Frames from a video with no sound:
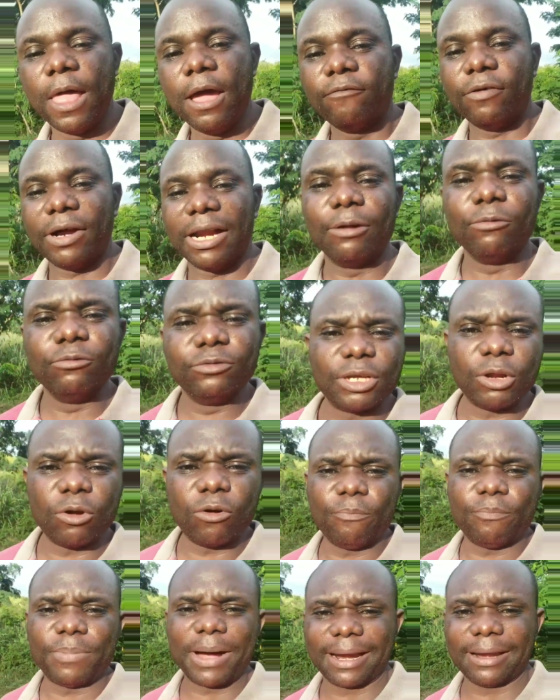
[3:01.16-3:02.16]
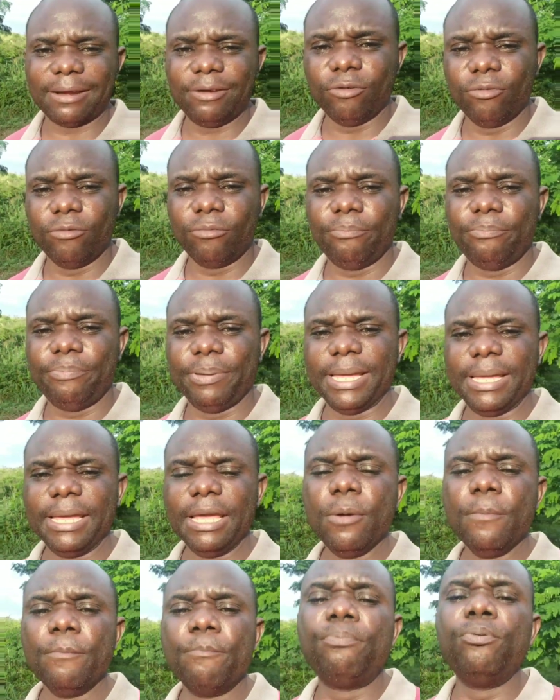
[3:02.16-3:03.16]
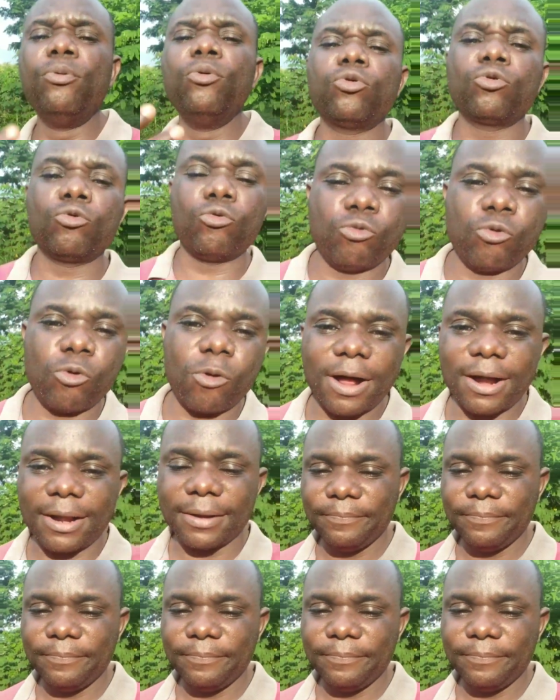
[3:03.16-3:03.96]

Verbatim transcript: Voilà, nous allons parler un peu pourquoi